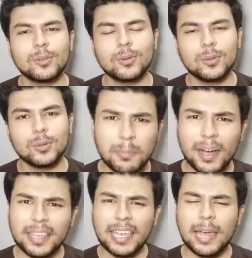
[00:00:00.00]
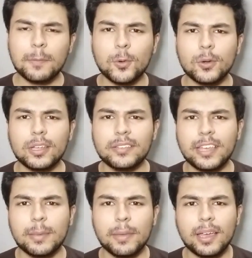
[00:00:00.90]
तो बाकी ऐप टोटली
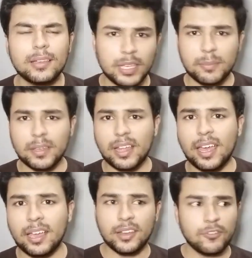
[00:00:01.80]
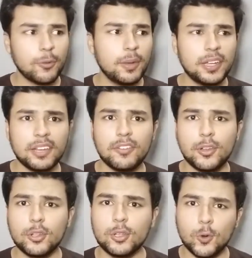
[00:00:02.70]
सेम है ये मेरा एक इन्फॉर्मेटिव
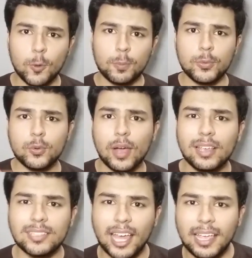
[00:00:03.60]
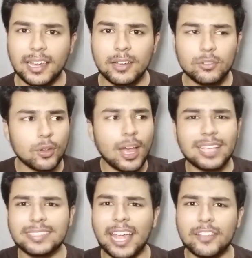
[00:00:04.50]
वीडियो थी होप यू गाइज लाइक इट सो
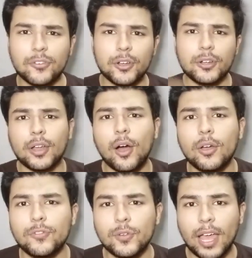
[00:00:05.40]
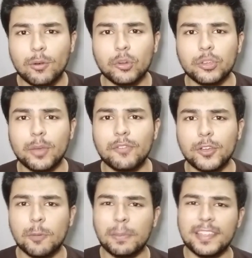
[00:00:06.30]
गाइज दैट्स फॉर इट नाउ इफ यू लाइक वॉचिंग माई
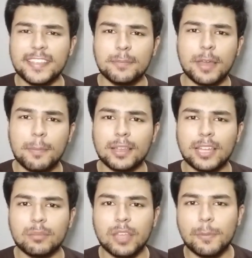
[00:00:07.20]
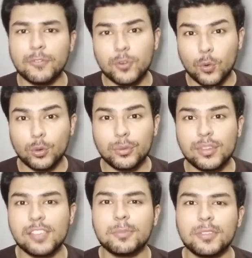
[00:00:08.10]
वीडियो प्लीज गिव मी बिग थम्स अप इफ यू वॉन्ट टू
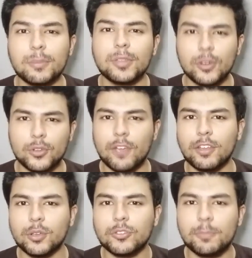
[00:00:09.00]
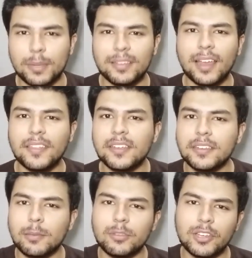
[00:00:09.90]
सजेस्ट मी समथिंग और यू हैव एनी क्वेश्चन प्लीज राइट
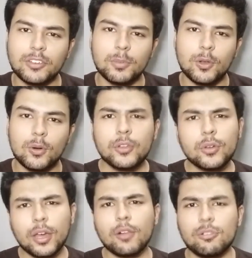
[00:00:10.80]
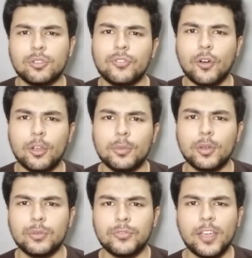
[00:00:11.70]
इन कमेंट सेक्शन बिलो यू कैन ऑल्सो फॉलो
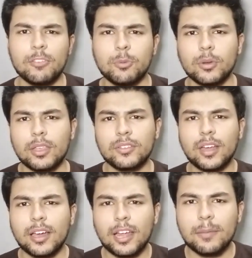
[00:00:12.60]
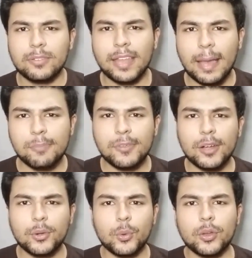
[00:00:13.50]
मी ऑन फेसबुक इंस्टाग्राम
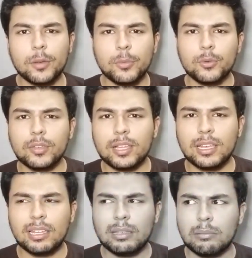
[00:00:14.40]
स्नैपचैट ट्विटर म्यूजिकली